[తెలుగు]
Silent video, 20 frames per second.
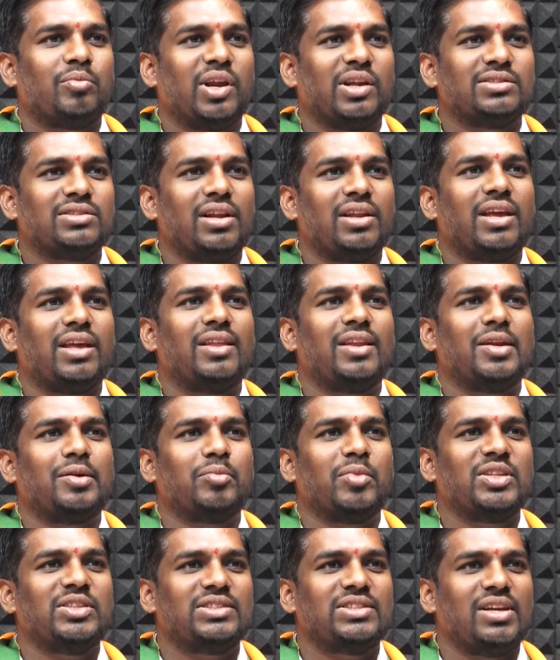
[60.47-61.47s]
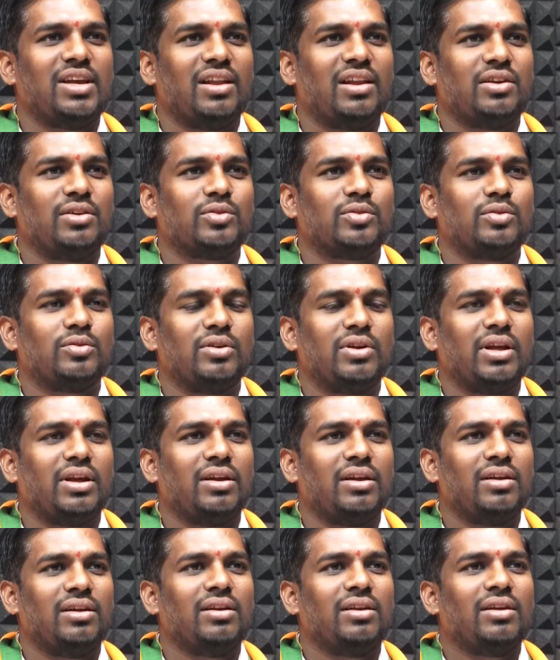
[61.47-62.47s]
ప్రజలకి ఏదైనా మంచి చేయాలనుకుంటే
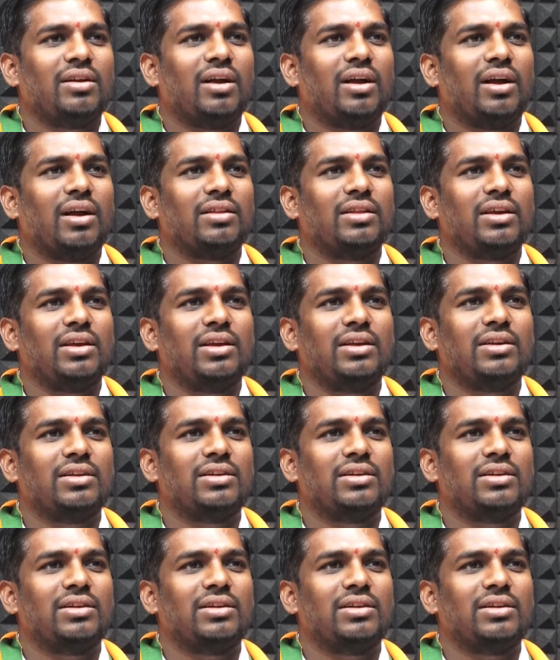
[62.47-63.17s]
అది